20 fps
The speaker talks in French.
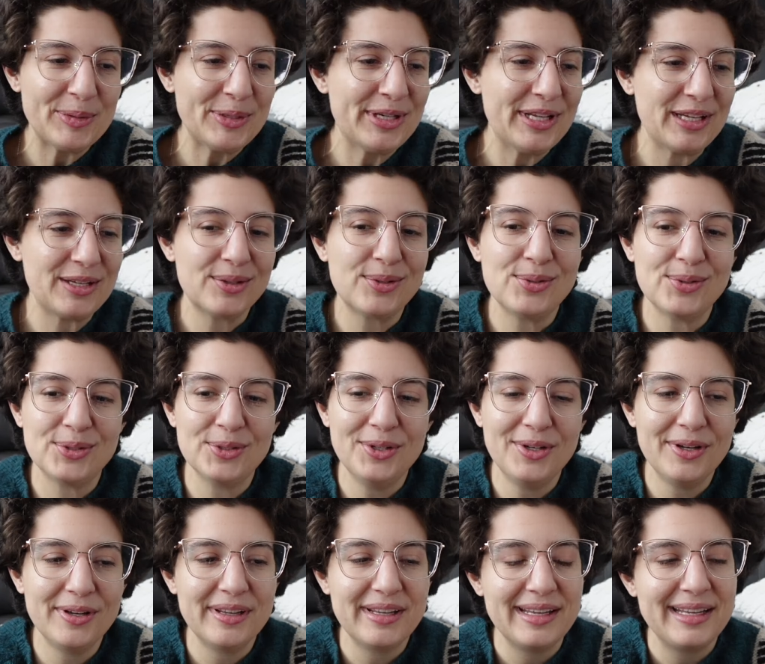bonne lecture.
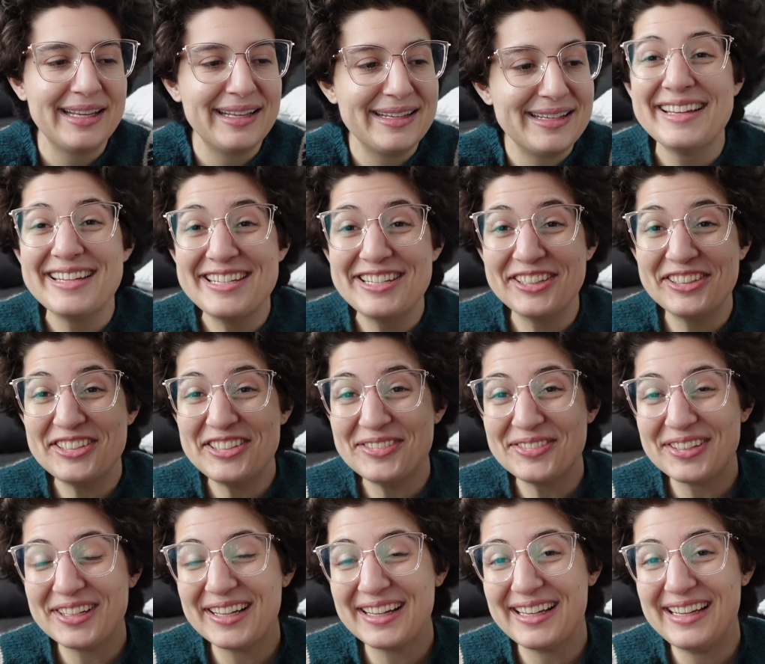J'ai aussi
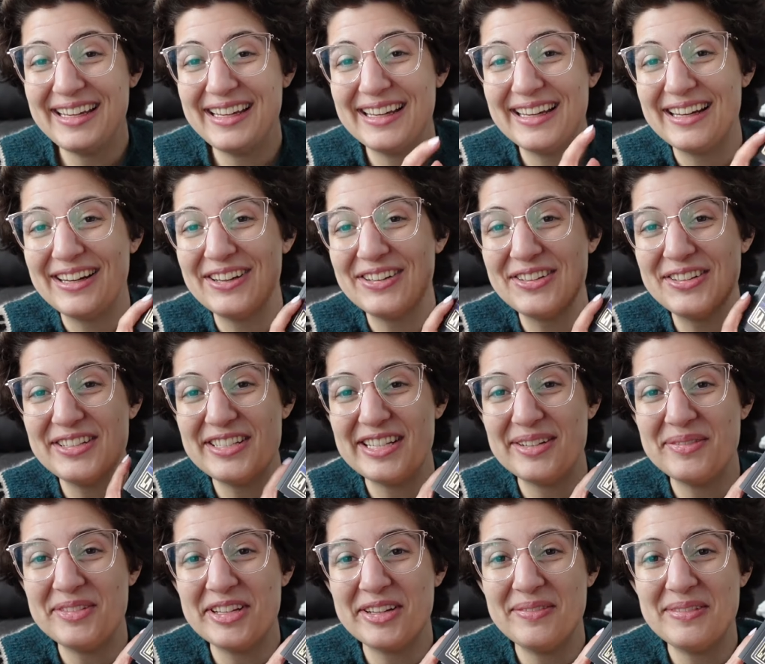pris le
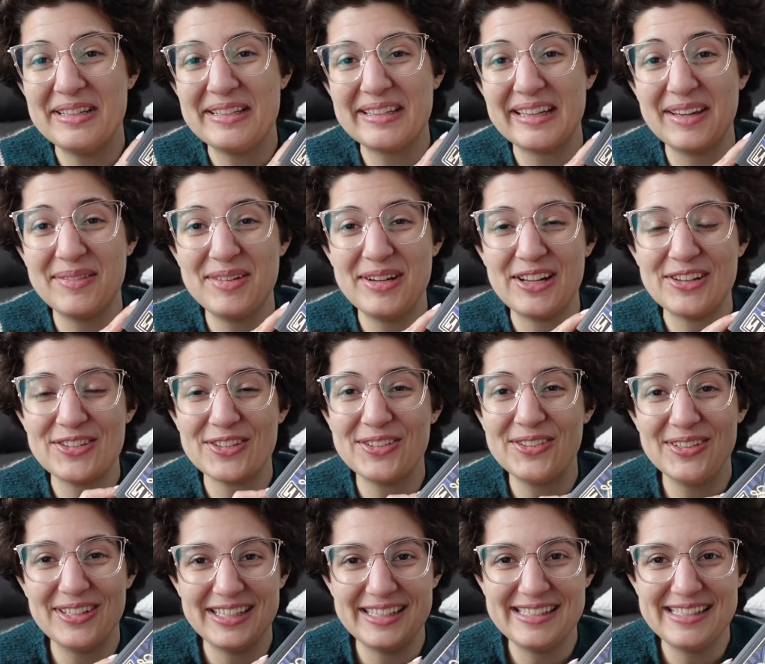deuxième tome des Tribulations
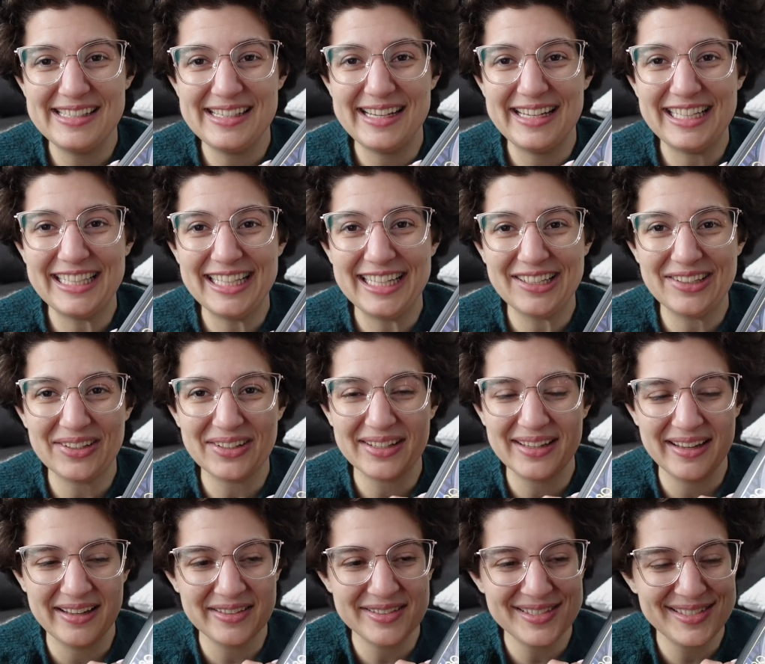de Lady Eleanor
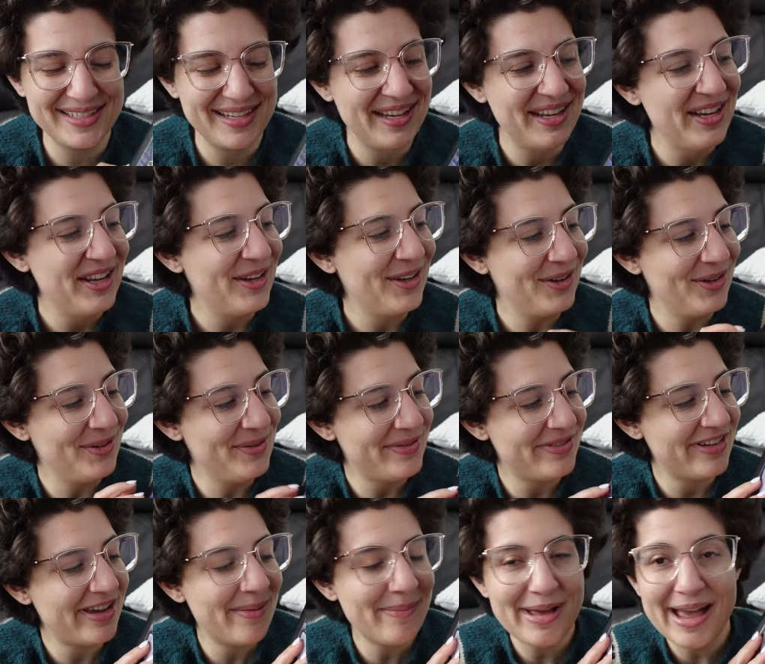Grant, une
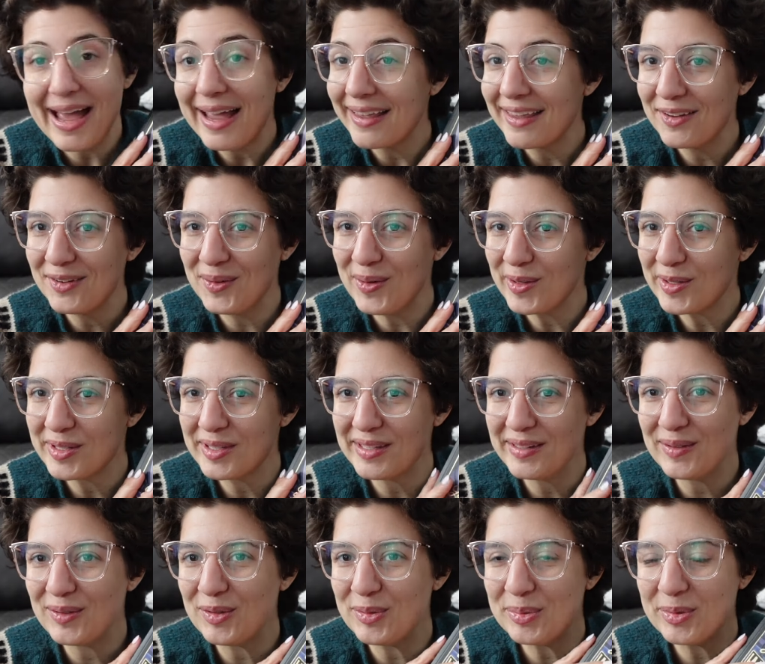femme archéologue qui,
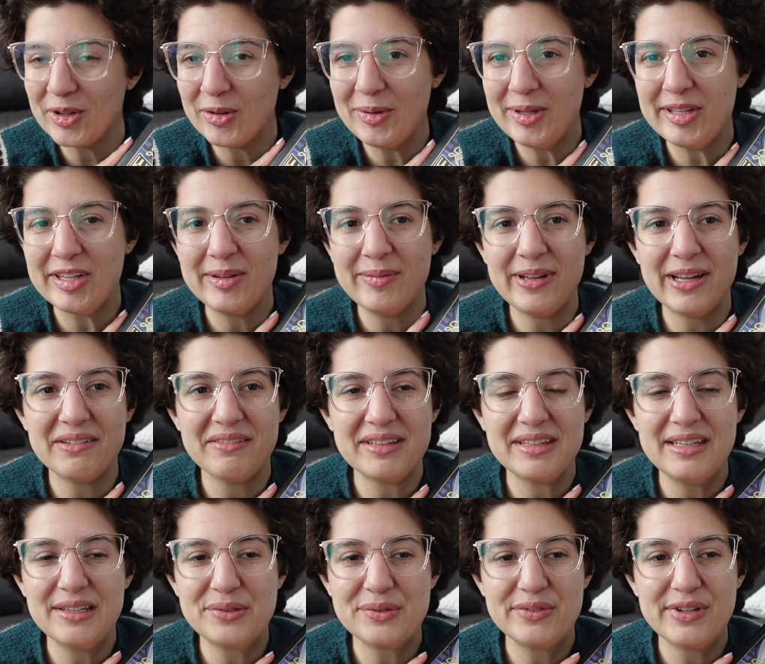dans le premier tome, avait
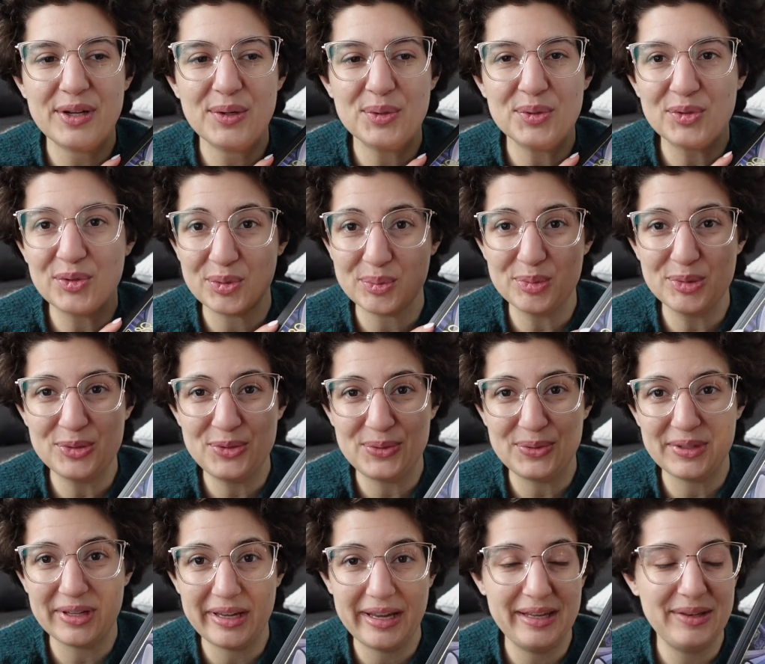découvert le tombeau
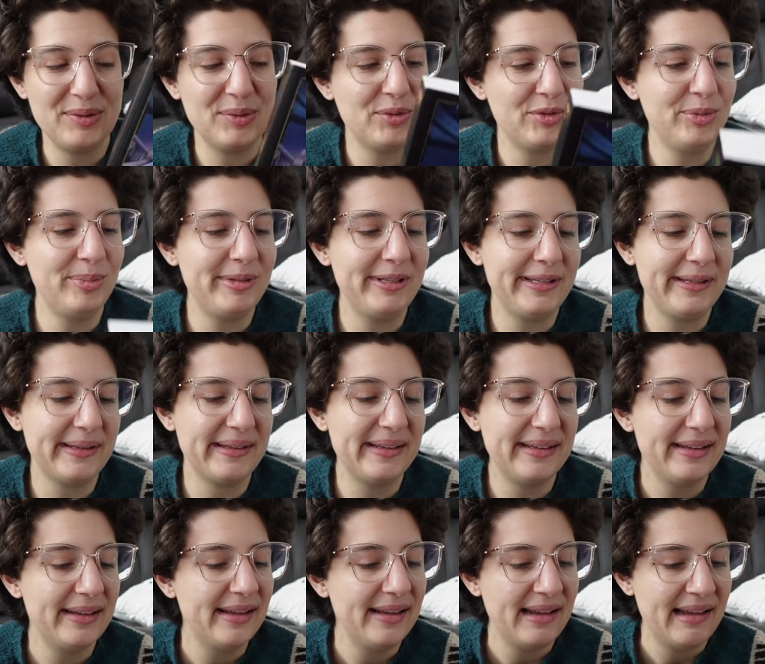d'une reine oubliée.
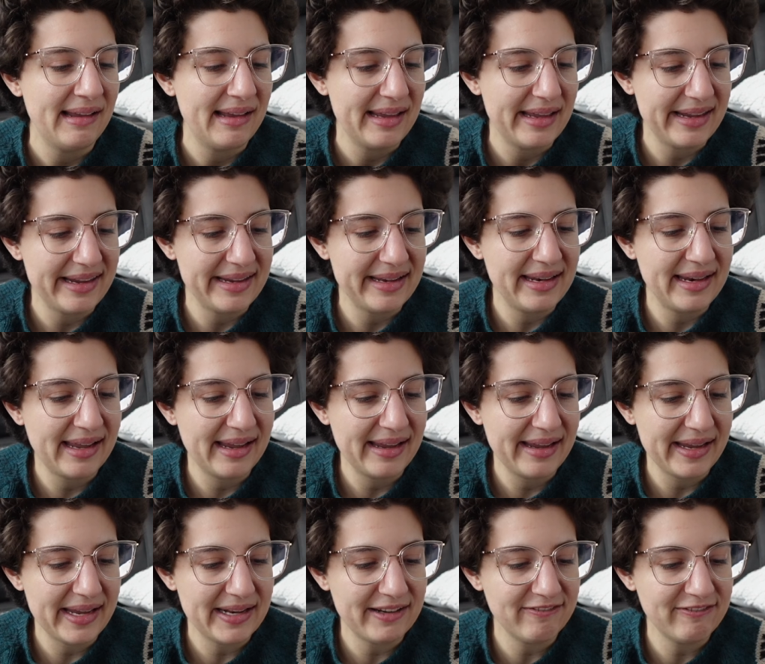Et là,
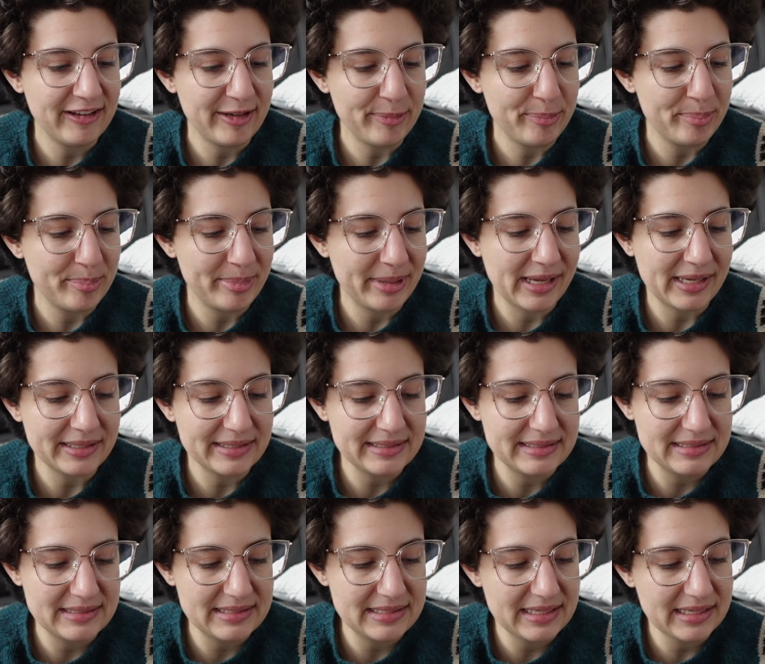elle va
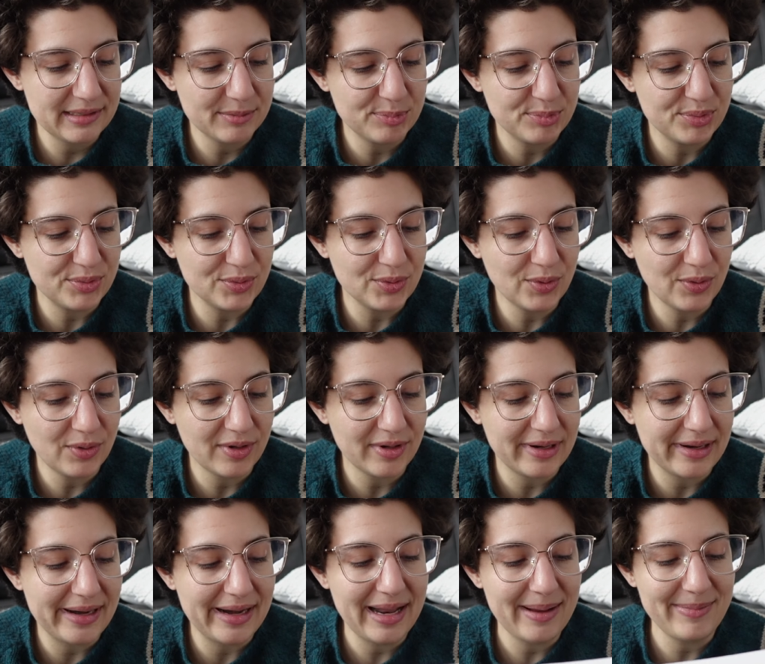partir pour
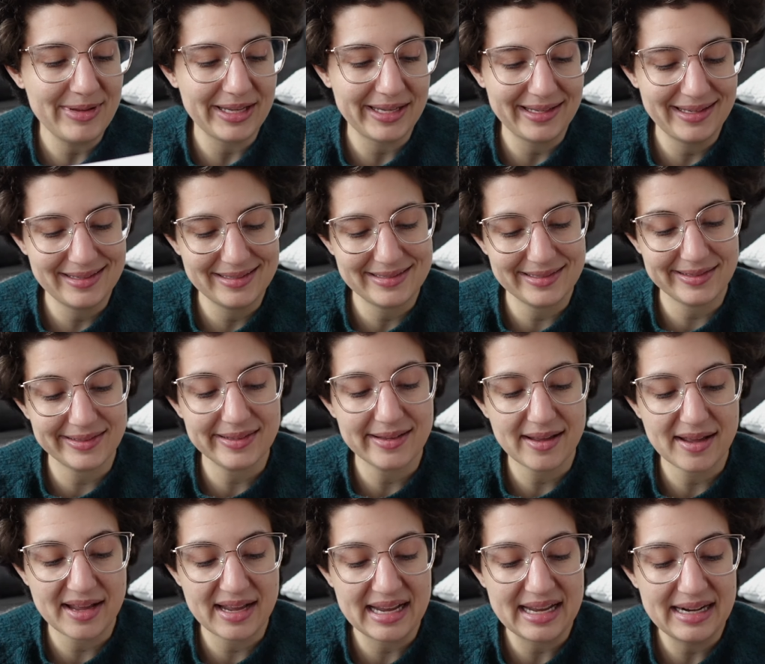l'Amérique
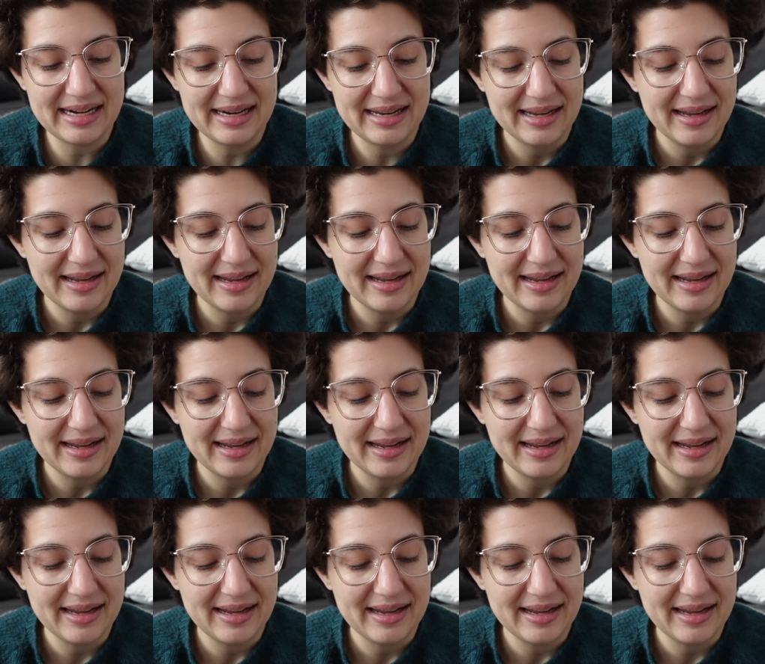centrale.